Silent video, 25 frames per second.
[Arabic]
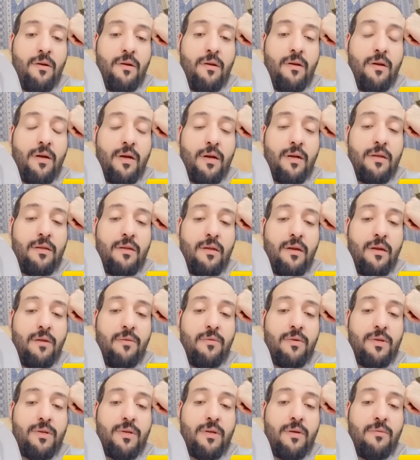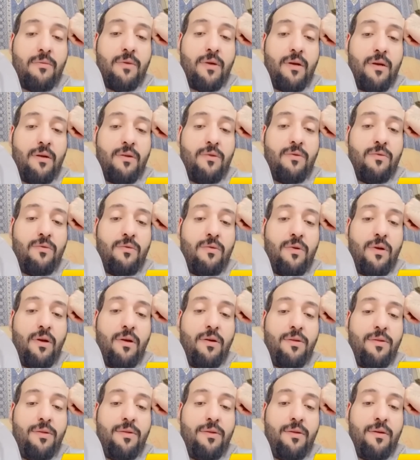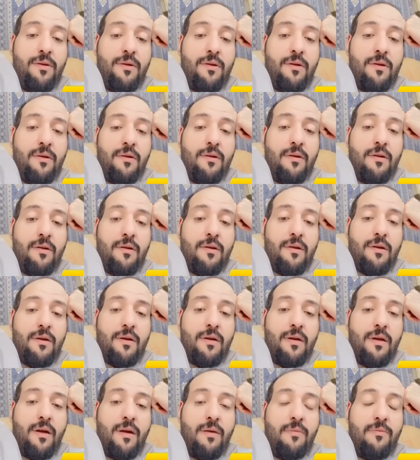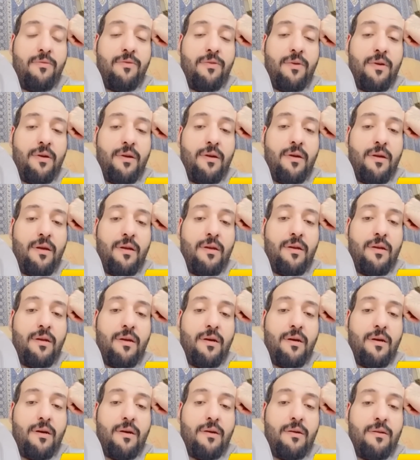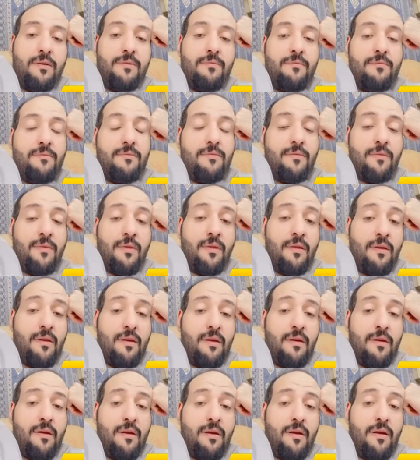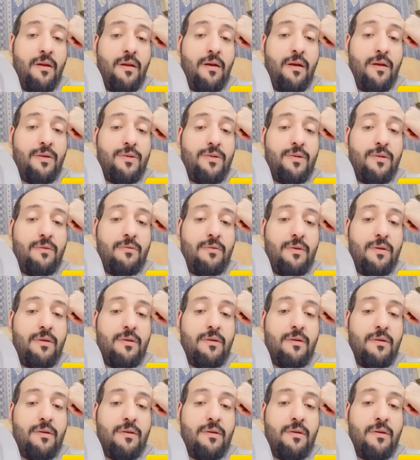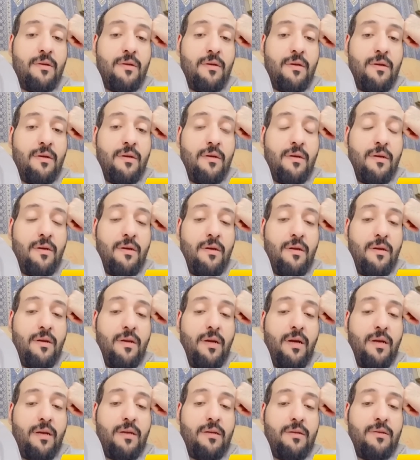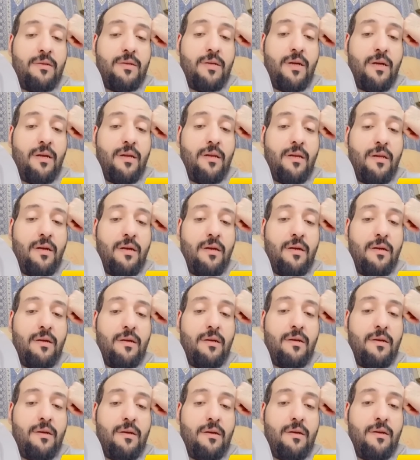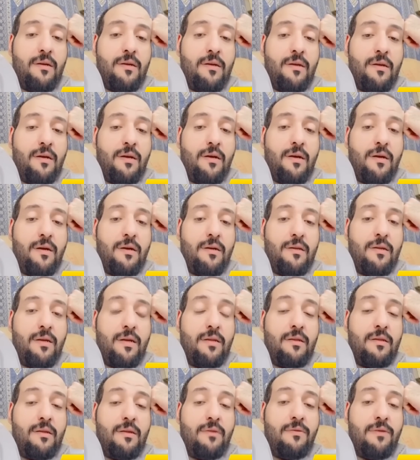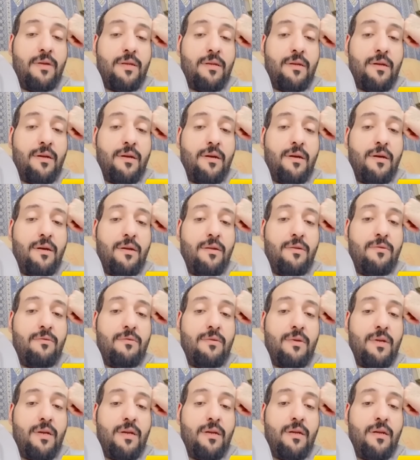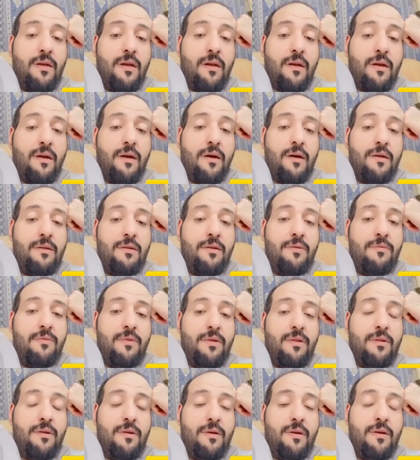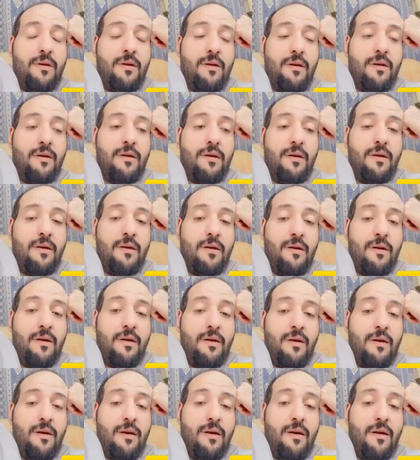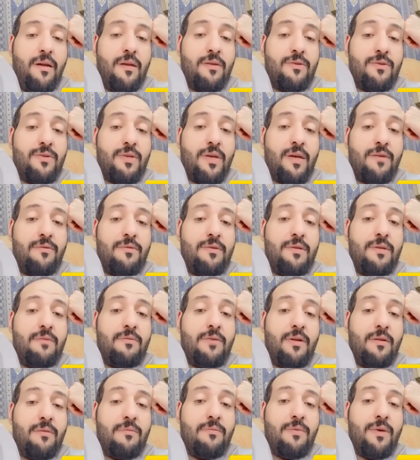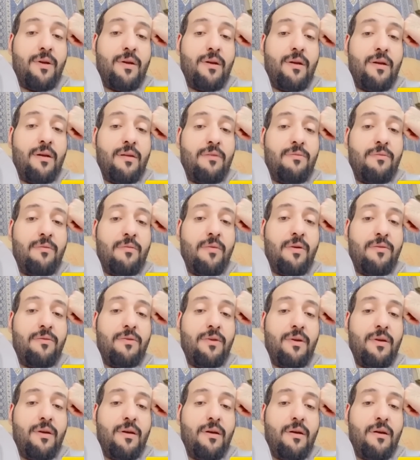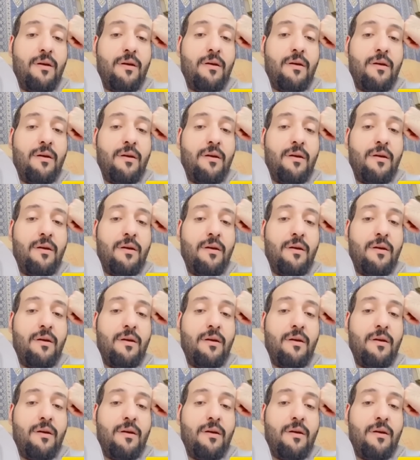لا قدر الله بإصابات ويؤثر غياب في النهائي الآسيوي لكن إن شاء الله أنها تعدي الفترة هذه من الهلال قادر بإذن الله على الانتصار في جميع المباريات بما فيها